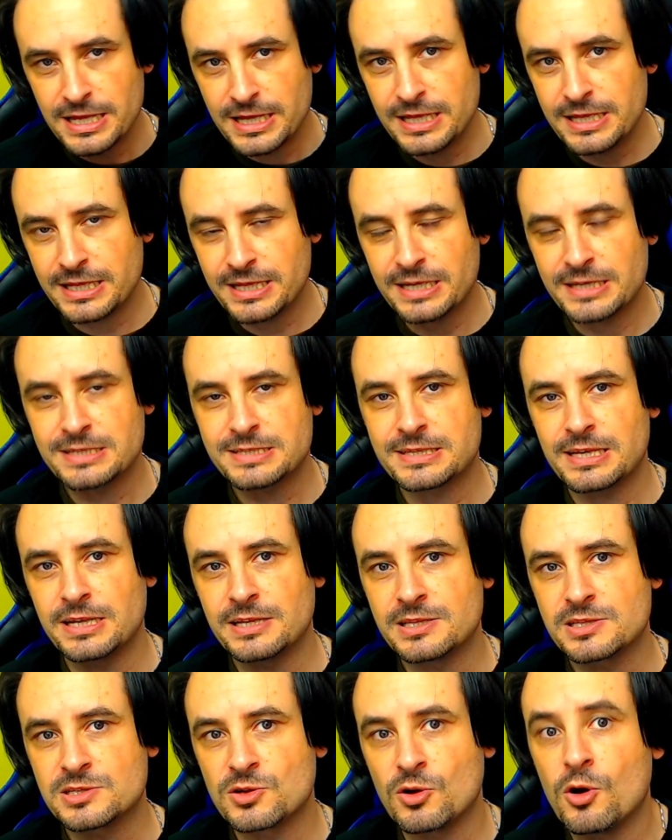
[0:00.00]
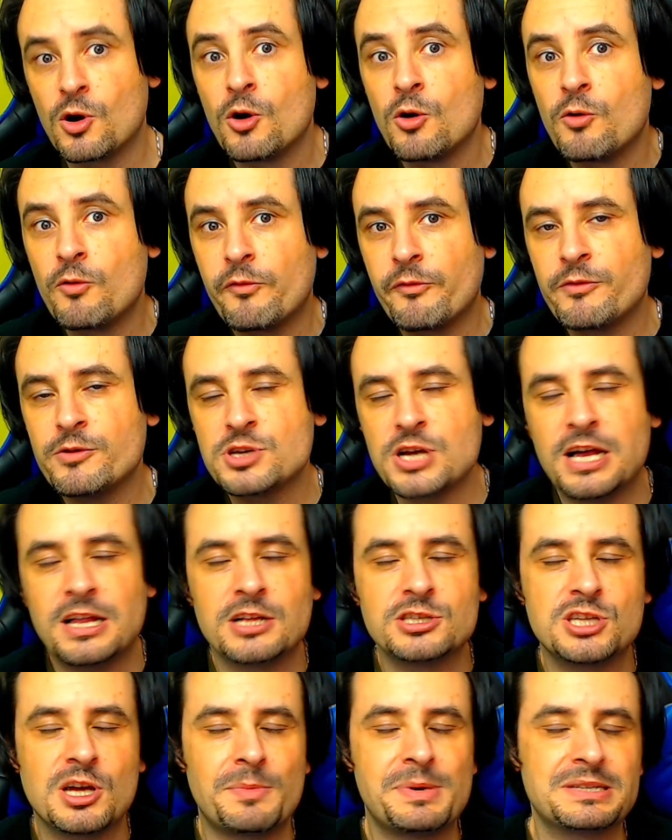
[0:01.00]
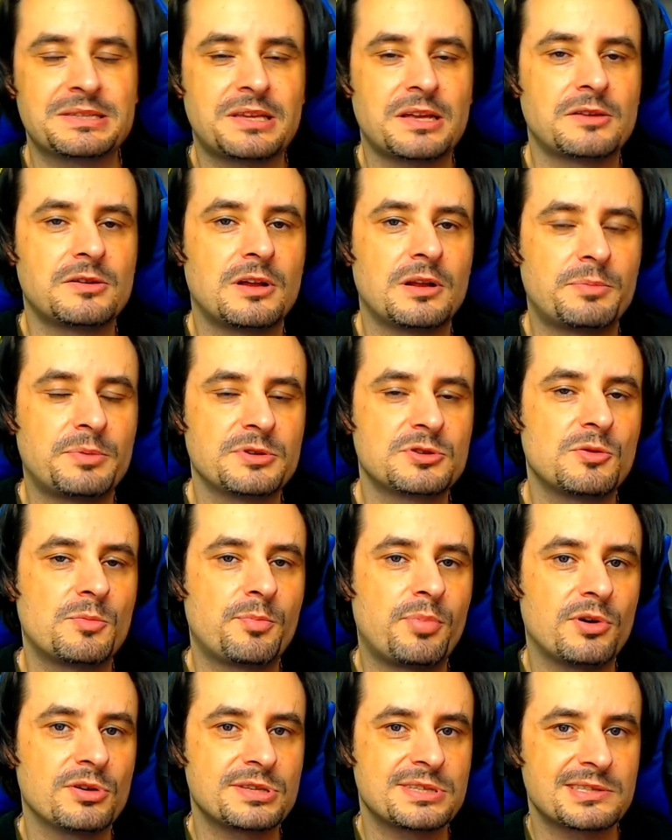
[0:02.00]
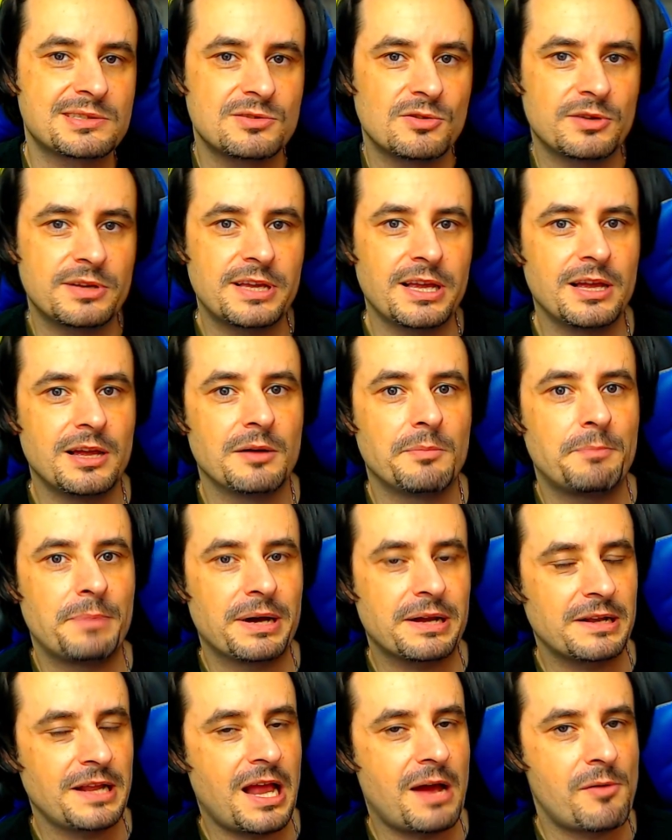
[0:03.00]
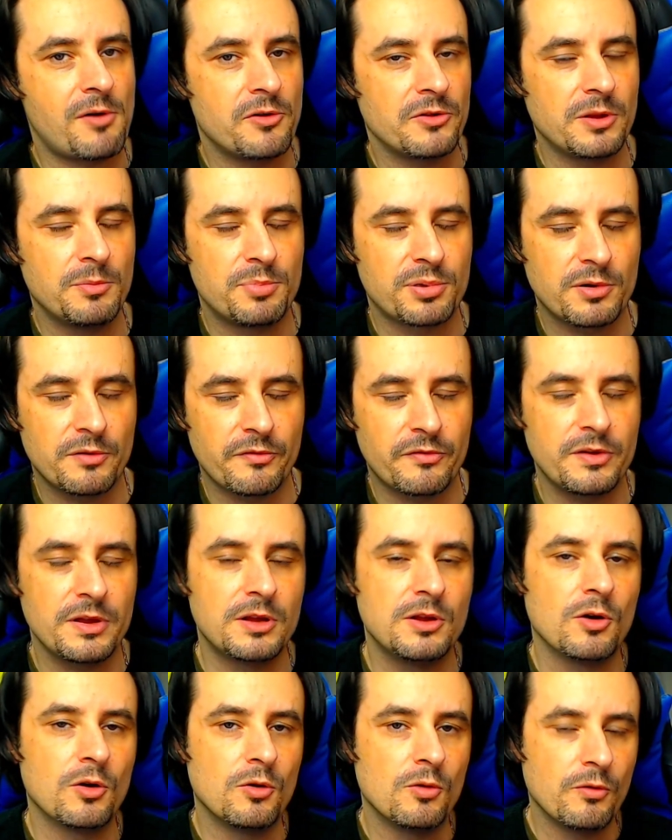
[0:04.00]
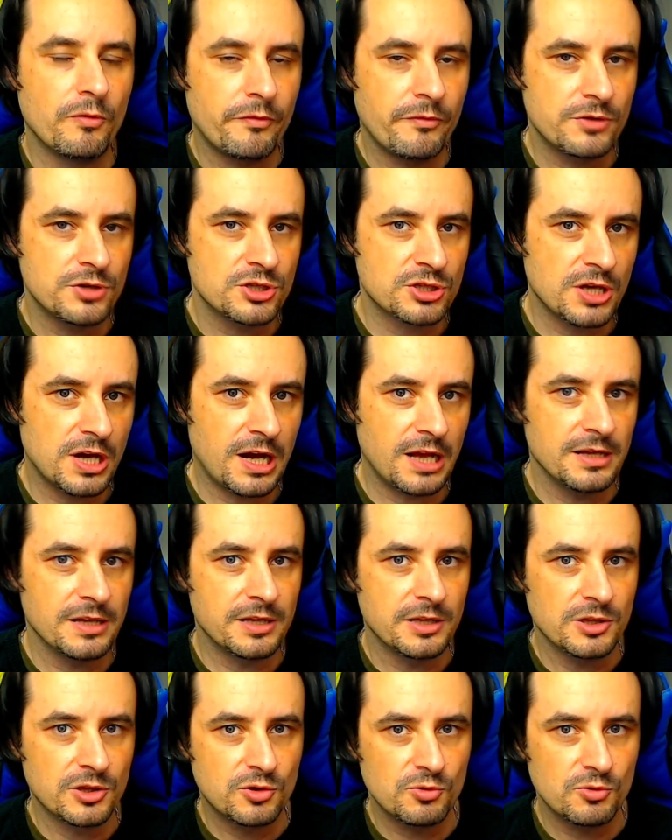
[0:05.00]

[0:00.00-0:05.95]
In che senso? Ufficiale già partendo dal presupposto che parliamo del profilo ufficiale